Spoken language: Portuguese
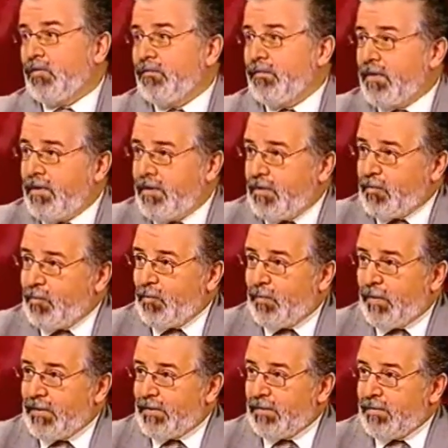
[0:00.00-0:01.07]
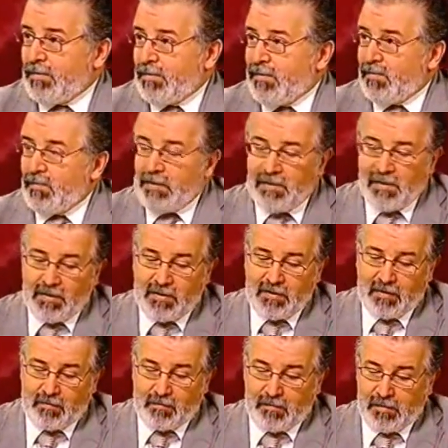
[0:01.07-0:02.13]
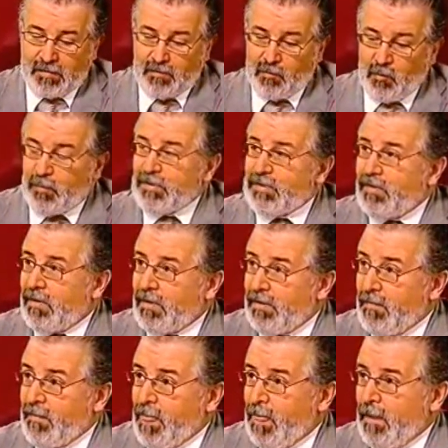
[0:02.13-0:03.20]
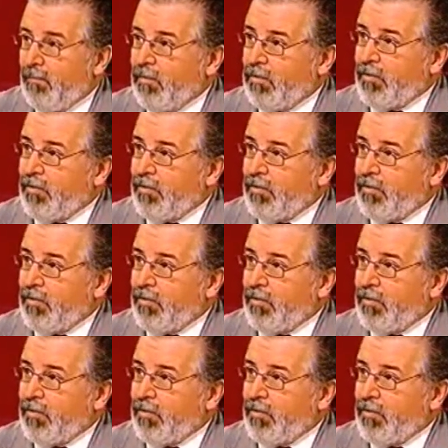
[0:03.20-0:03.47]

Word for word: que não são verdadeiras poupanças, na medida em que são eh, poupança agora,